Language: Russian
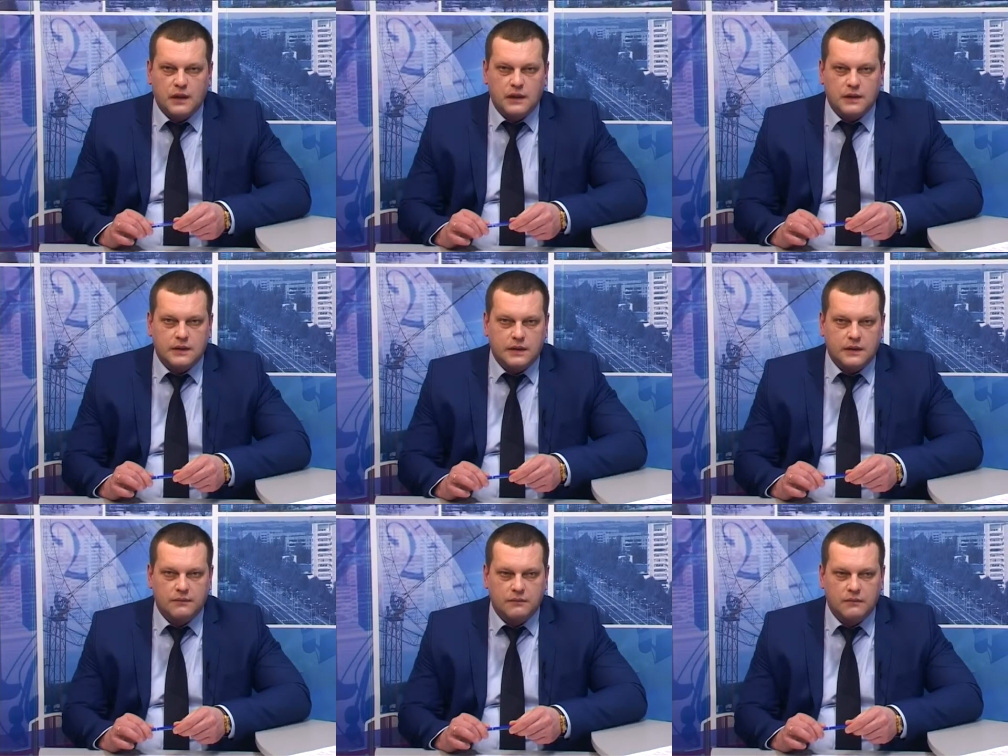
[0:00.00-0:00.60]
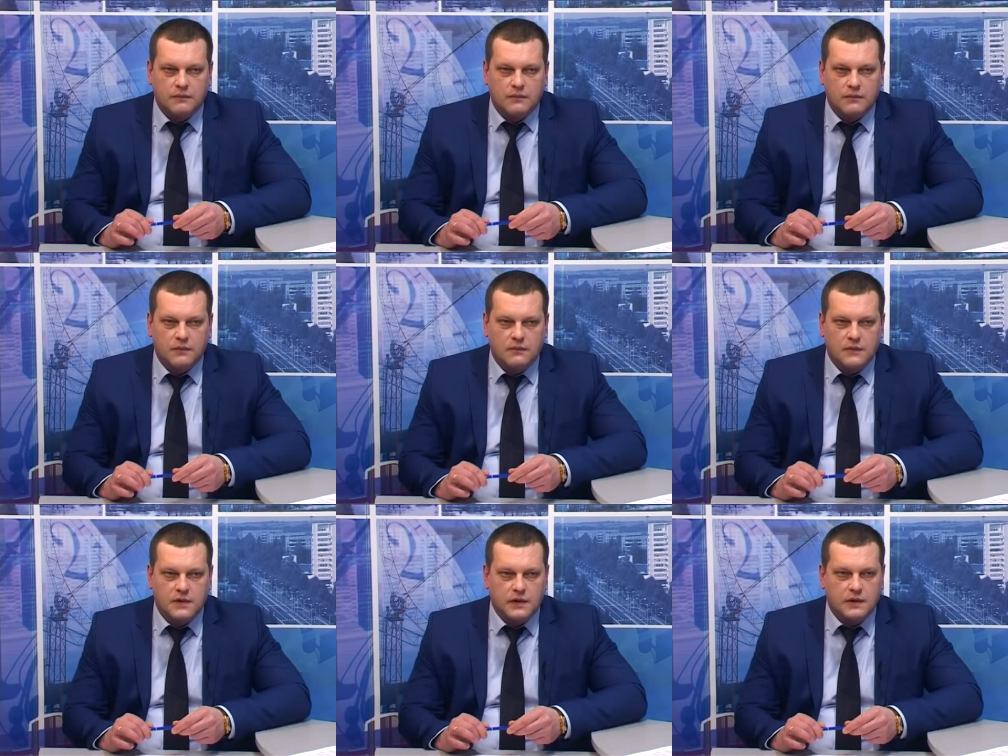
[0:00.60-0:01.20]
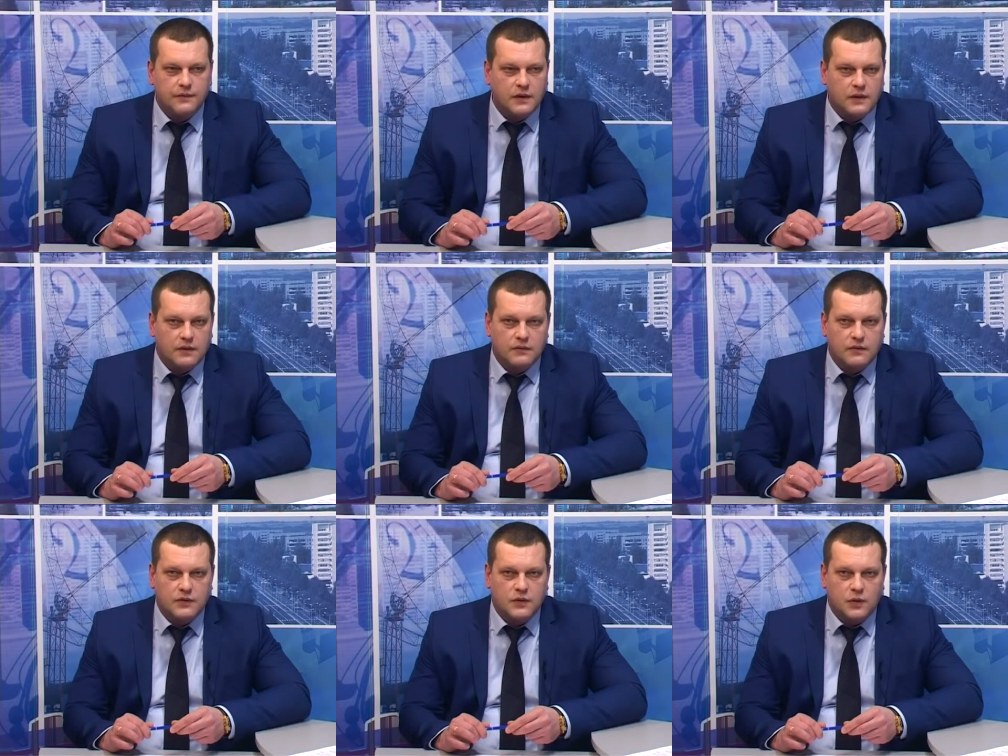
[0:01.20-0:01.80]
разные. Цифры,
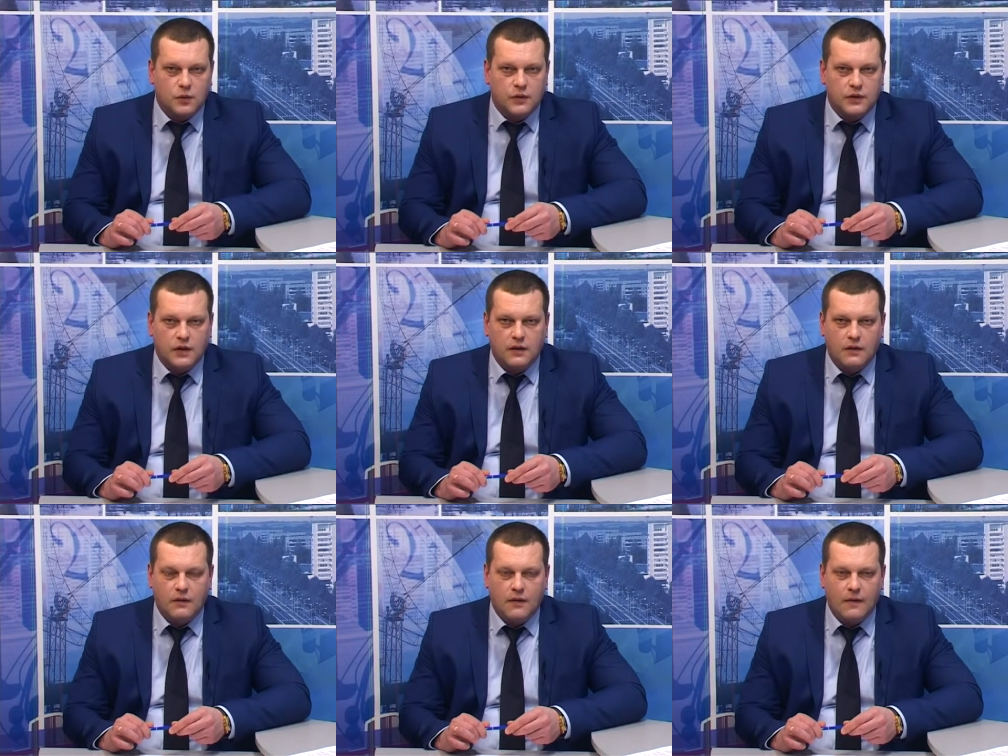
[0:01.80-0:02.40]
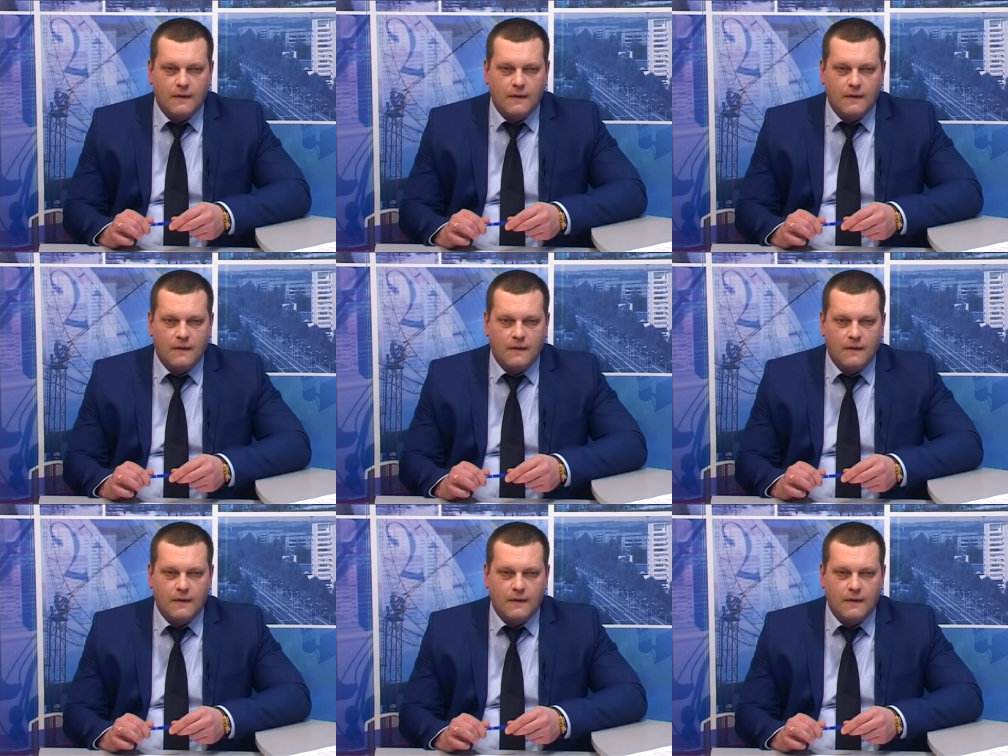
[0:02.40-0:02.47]
строки,